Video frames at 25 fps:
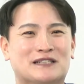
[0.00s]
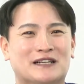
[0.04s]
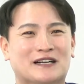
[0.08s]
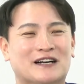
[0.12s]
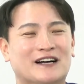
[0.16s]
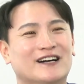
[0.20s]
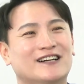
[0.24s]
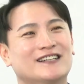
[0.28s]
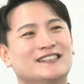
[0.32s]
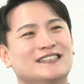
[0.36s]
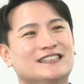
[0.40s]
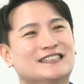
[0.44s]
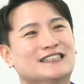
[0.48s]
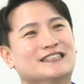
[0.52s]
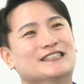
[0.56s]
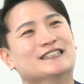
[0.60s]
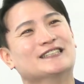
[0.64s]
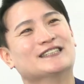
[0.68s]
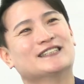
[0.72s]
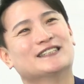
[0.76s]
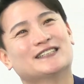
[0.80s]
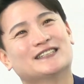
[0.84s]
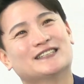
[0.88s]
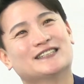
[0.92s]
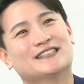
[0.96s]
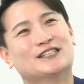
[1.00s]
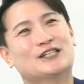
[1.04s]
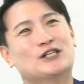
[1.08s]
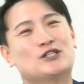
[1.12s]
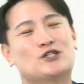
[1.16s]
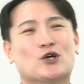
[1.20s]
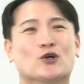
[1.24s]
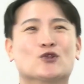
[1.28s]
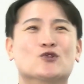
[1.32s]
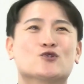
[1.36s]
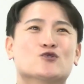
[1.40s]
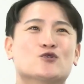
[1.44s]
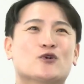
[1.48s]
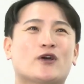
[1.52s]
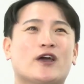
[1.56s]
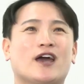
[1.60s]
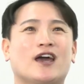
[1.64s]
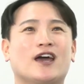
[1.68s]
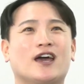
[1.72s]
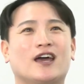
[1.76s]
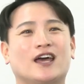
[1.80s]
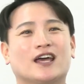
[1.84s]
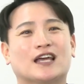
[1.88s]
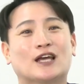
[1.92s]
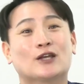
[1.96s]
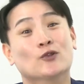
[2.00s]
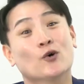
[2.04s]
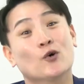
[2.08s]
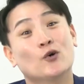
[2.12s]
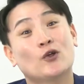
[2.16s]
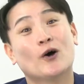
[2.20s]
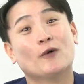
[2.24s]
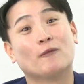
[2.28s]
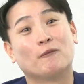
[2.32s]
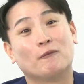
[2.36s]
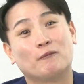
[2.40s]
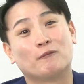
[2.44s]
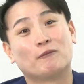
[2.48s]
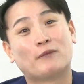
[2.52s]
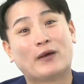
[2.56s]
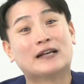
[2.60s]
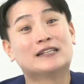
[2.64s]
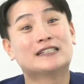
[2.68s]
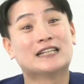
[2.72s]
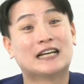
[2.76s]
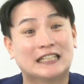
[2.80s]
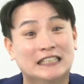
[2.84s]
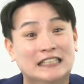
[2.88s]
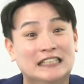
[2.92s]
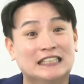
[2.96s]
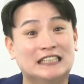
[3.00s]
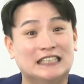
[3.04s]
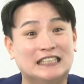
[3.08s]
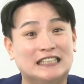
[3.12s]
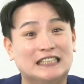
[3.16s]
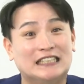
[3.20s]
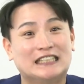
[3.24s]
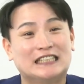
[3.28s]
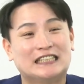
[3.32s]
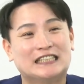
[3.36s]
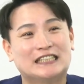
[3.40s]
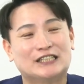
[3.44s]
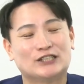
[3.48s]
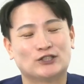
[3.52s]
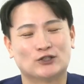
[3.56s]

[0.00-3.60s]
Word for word: 제가 전국의 농협 행사를 네.